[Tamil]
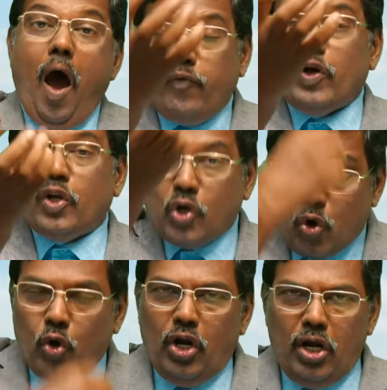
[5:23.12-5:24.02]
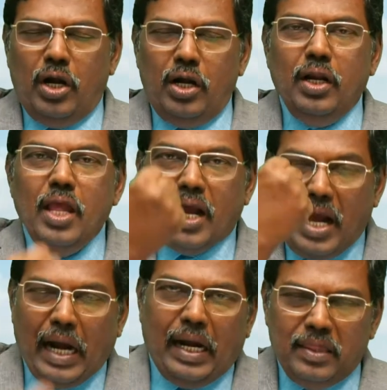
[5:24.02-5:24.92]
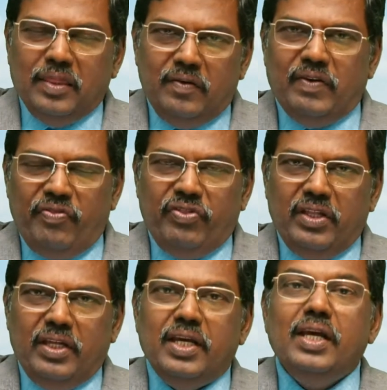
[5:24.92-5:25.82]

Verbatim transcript: அவருக்குள் கடந்து வந்து